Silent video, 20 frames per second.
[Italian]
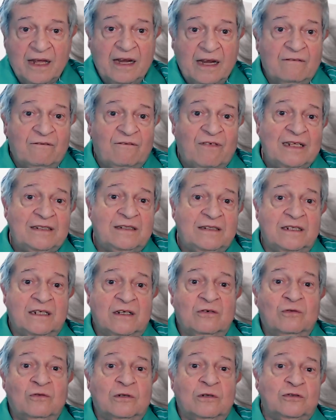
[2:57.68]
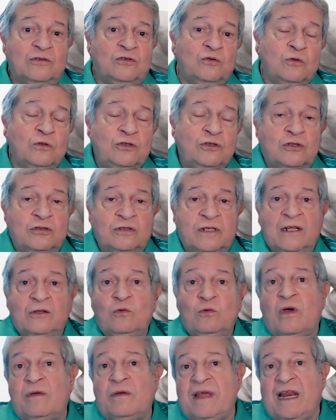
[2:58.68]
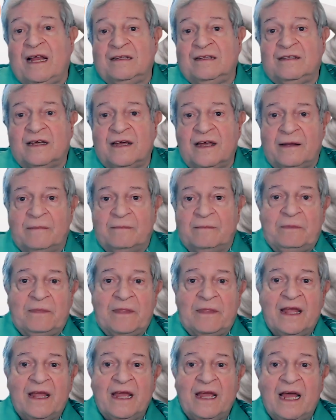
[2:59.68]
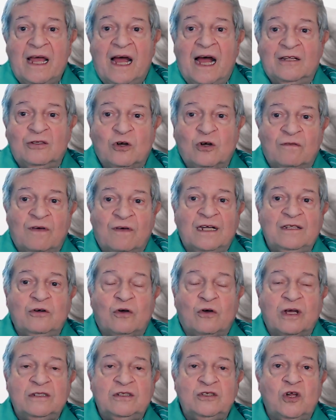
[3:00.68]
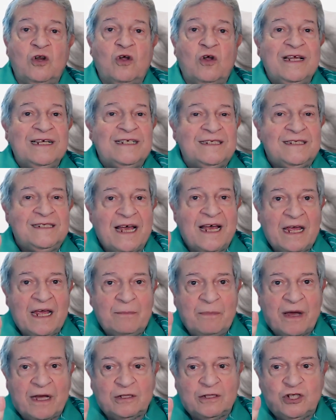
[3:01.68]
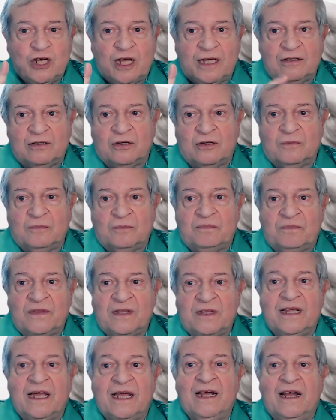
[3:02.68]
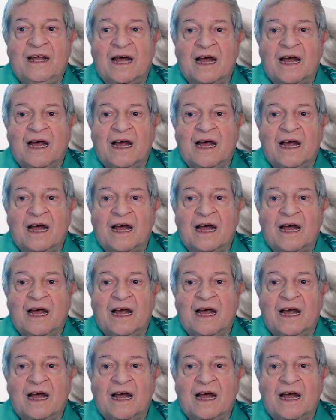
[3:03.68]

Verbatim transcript: Infatti, uno studio del 2003 ha trovato che solo il 6% dei